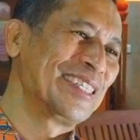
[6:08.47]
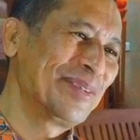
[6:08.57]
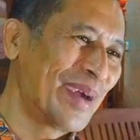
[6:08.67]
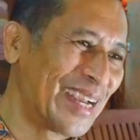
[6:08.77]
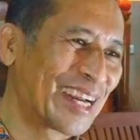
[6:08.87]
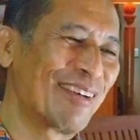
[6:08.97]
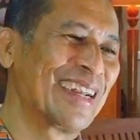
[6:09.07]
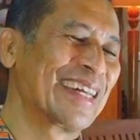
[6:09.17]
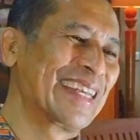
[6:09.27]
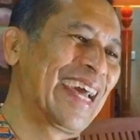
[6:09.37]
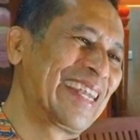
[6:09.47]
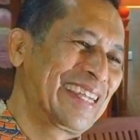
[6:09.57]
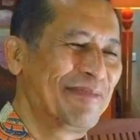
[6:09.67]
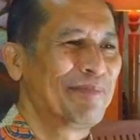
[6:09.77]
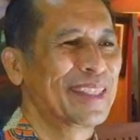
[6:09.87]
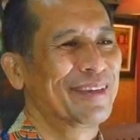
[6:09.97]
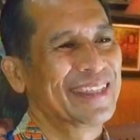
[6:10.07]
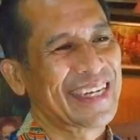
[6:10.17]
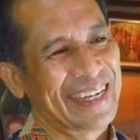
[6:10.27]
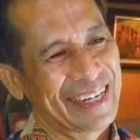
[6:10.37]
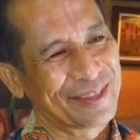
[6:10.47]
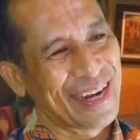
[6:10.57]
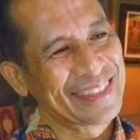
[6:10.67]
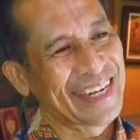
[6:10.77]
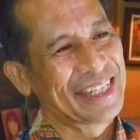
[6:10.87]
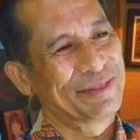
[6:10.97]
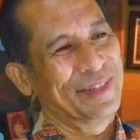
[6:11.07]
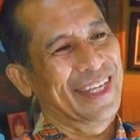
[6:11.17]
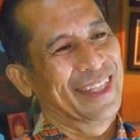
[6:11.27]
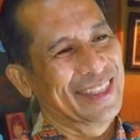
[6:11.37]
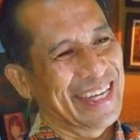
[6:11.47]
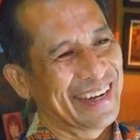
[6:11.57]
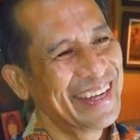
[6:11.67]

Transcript: Coba aja keluar negeri hari keempat udah cari restoran Chinese food atau